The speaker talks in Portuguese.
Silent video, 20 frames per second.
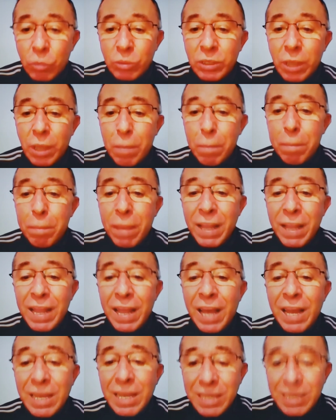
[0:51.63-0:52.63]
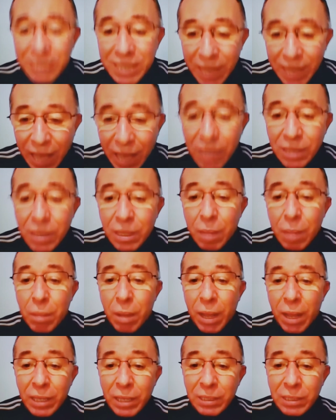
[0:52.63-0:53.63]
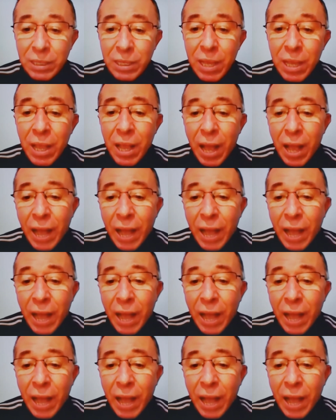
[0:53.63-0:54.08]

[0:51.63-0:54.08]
não ser penalizar ainda mais